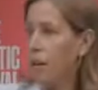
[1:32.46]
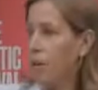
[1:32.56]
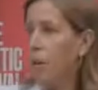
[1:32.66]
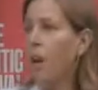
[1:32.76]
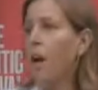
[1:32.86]

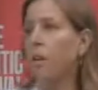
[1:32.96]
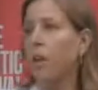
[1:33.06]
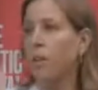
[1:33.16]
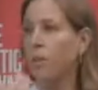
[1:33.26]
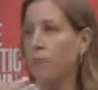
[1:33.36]
para
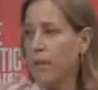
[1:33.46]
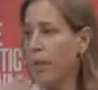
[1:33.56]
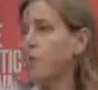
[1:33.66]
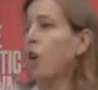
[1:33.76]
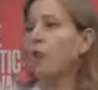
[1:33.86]
algunas
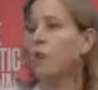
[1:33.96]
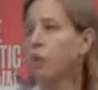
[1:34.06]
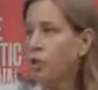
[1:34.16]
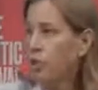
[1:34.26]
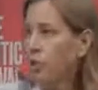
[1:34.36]
noticias,
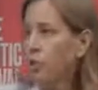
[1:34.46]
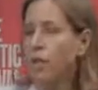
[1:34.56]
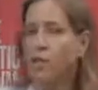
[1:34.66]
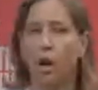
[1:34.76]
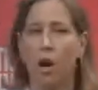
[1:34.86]

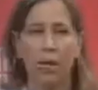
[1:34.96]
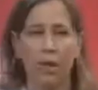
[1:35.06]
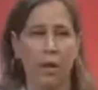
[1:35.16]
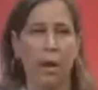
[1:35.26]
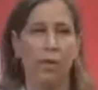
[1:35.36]

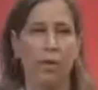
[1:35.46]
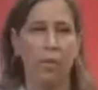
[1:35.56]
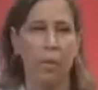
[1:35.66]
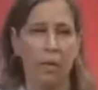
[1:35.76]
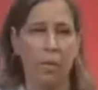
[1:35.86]
mientras que los
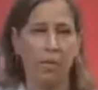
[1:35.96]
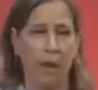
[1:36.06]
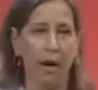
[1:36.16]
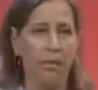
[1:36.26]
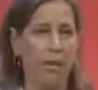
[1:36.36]

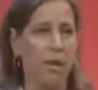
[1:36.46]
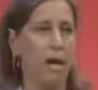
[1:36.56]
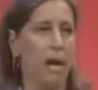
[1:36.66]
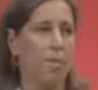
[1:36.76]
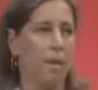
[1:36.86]
creadores
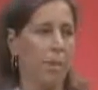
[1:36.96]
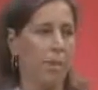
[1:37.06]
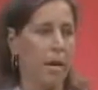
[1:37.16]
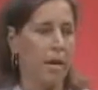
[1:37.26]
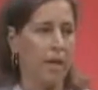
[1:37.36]

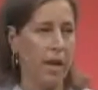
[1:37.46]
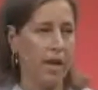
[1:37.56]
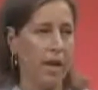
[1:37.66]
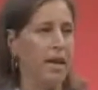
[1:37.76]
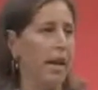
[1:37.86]
independientes
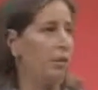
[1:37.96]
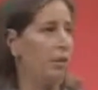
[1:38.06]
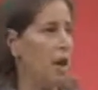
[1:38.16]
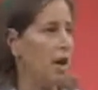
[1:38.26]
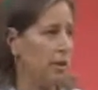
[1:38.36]
ni
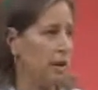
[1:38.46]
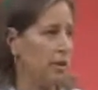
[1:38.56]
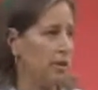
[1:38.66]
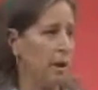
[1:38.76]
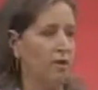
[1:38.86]
siquiera
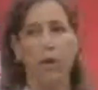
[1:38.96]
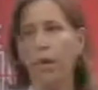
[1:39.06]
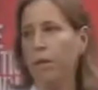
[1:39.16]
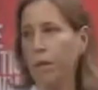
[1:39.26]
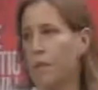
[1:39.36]

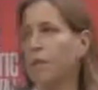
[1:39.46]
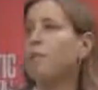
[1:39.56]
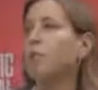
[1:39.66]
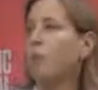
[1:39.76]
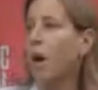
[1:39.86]
son
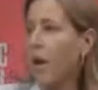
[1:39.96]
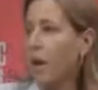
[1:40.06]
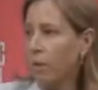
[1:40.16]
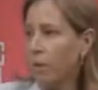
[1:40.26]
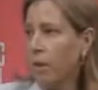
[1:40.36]

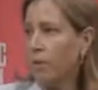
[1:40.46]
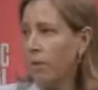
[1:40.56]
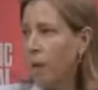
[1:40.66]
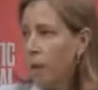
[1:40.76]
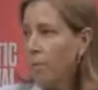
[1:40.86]
recomendados para
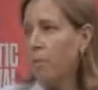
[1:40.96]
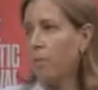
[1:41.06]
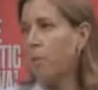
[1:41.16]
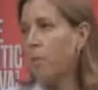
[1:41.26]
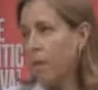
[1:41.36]
las
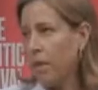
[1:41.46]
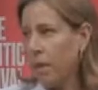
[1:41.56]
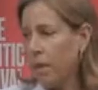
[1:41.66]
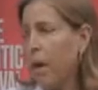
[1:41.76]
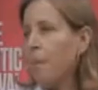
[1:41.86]
noticias de
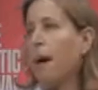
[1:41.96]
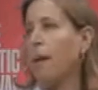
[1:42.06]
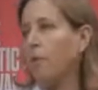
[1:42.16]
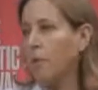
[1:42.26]
última hora.